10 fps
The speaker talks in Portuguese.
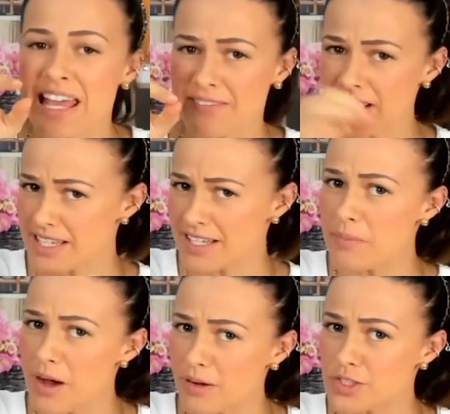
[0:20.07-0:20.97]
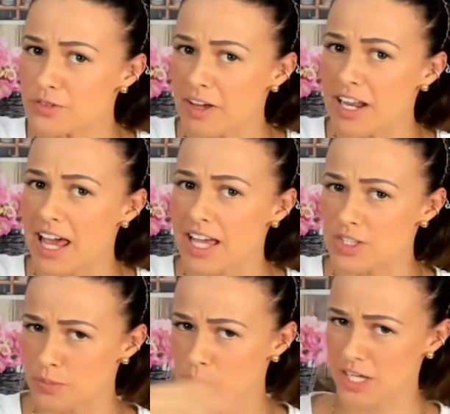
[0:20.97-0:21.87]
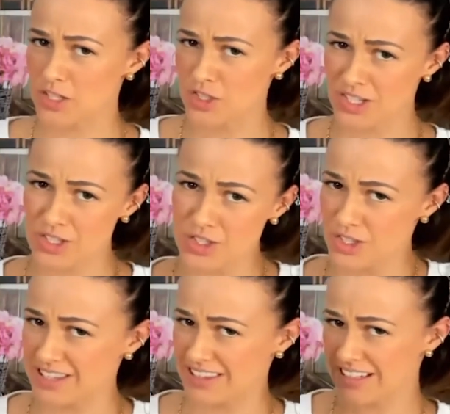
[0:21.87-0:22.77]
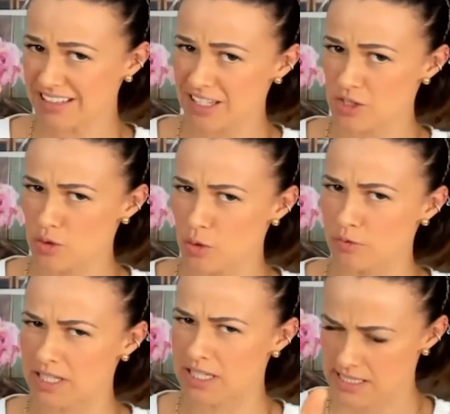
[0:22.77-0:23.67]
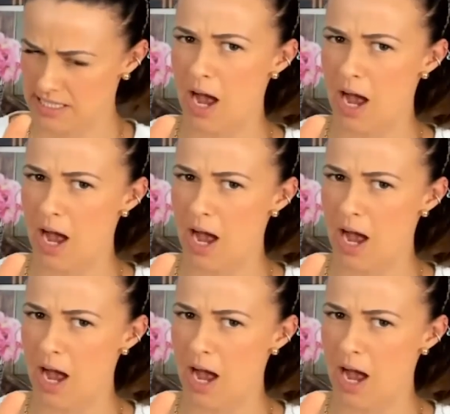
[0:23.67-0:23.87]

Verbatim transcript: Vai ser uma aula diferente, porque diante de tantas dúvidas,